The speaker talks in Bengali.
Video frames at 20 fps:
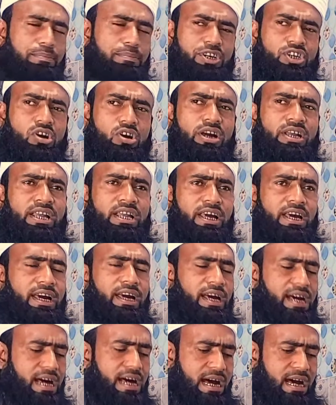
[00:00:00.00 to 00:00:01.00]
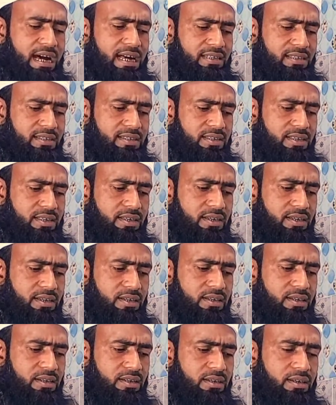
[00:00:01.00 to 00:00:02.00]
এই বিষয় নিয়ে আজ
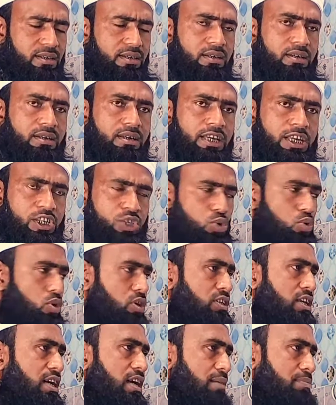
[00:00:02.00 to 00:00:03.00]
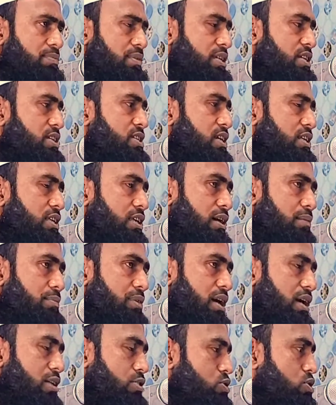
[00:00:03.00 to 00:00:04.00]
কিছু কথা আপনাদের সাথে
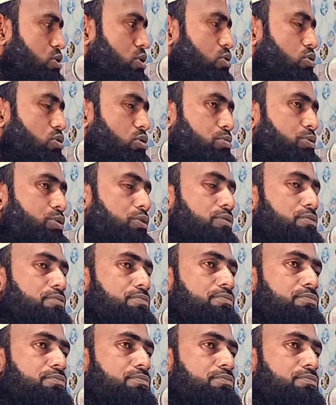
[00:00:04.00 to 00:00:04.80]
আমি আলোচনা করব